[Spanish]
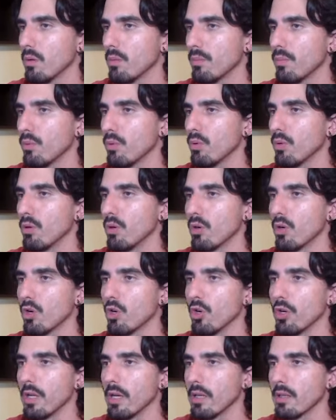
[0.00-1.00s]
pudo
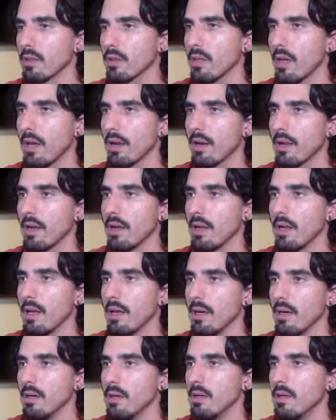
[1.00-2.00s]
conectar a
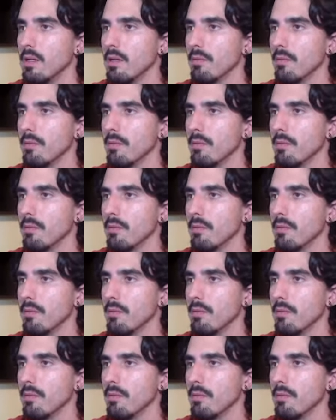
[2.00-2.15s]
la